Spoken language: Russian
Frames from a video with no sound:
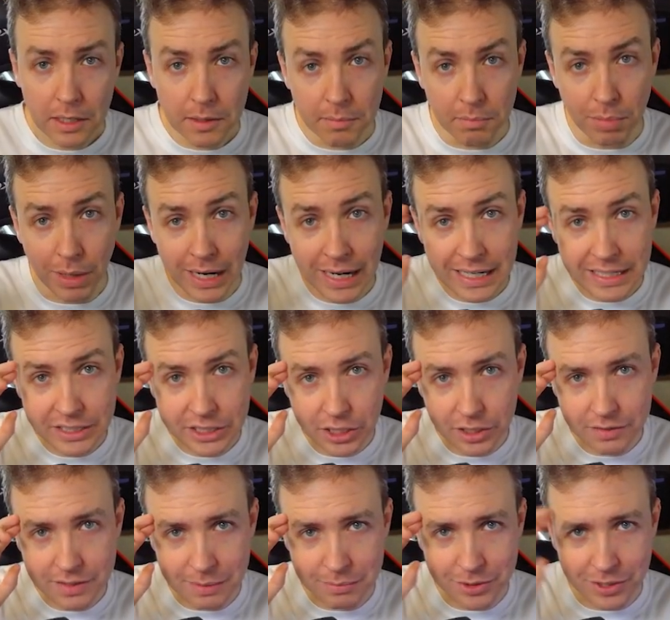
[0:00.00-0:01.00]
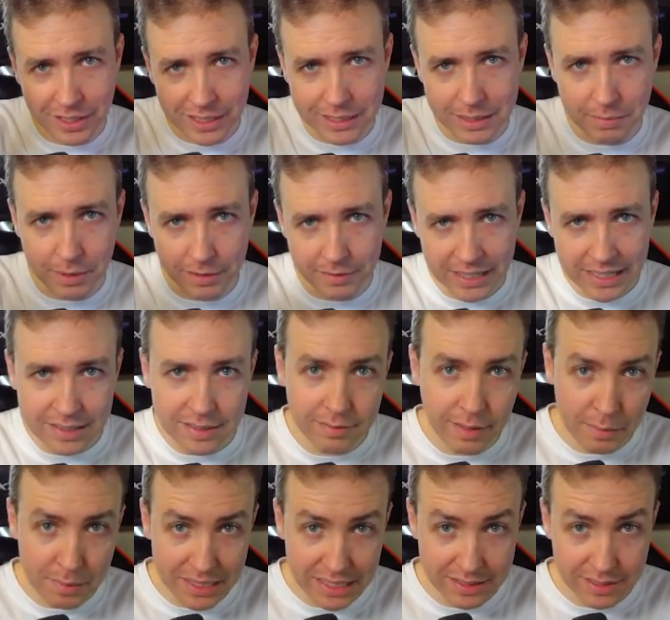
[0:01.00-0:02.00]
Большой всем тюлени привет, с вами
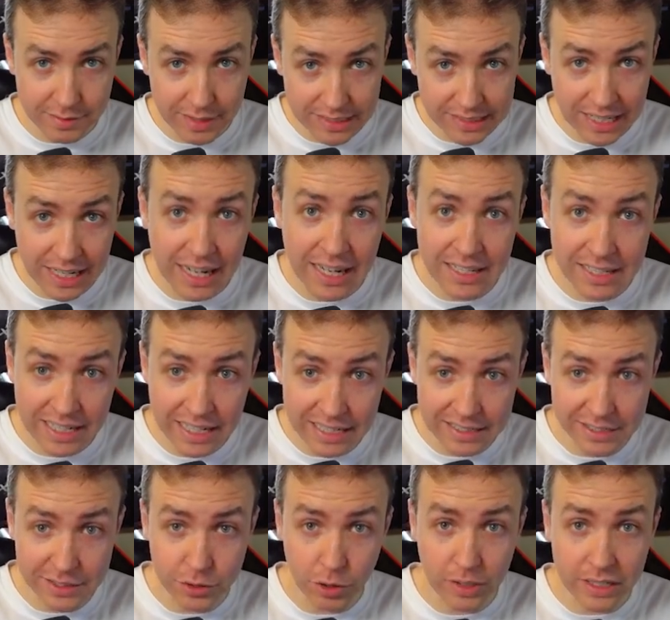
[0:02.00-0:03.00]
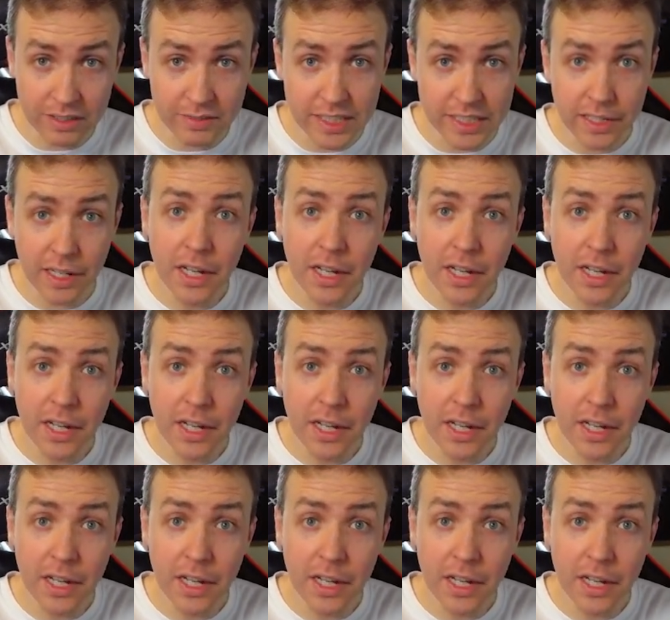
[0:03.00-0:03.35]
на связи Аркадий Толкенвейт.